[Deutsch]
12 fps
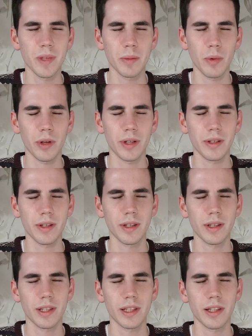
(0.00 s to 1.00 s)
Ich möchte
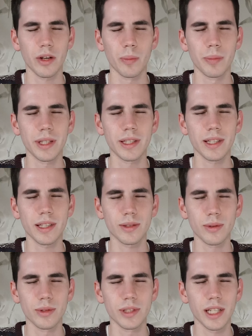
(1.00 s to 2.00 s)
dich darum bitten, dass
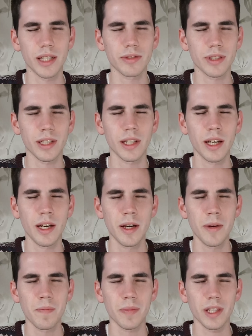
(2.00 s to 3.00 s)
du uns hilfst,
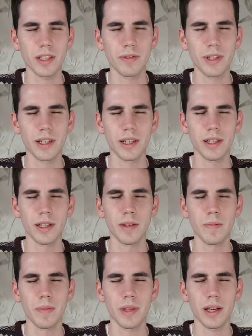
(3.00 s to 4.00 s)
dass wir
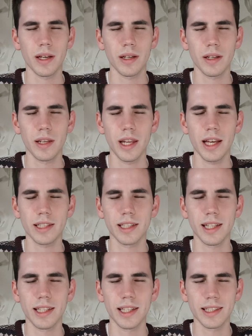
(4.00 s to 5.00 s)
ja, in erster
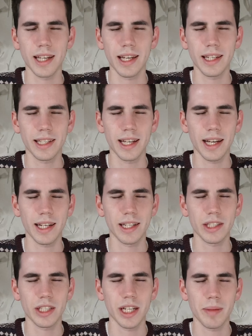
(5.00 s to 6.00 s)
Linie deine Gnade
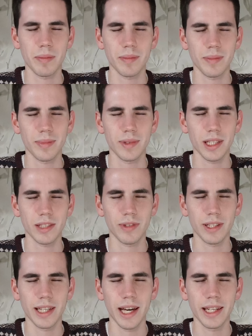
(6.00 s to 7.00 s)
anstreben, dass
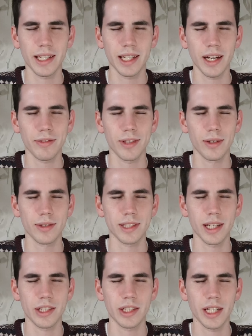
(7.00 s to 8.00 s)
wir deine Kraft in uns
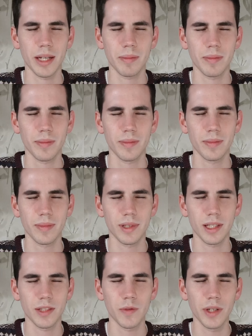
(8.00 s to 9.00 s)
anstreben,
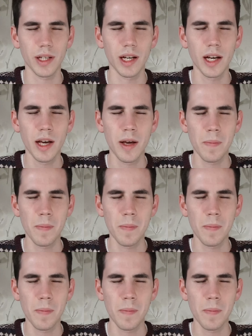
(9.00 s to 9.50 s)
dass wir